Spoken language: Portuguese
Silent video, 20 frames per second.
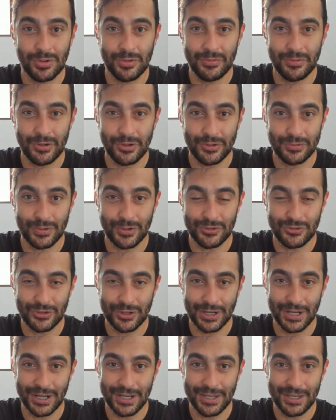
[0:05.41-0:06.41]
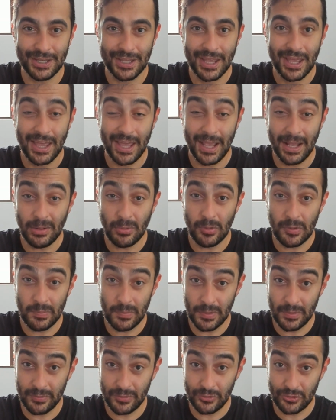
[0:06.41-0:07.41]
do Festival de Cannes em
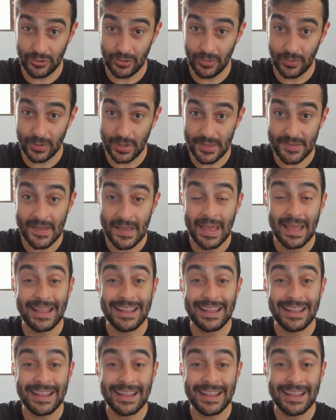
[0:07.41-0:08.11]
2022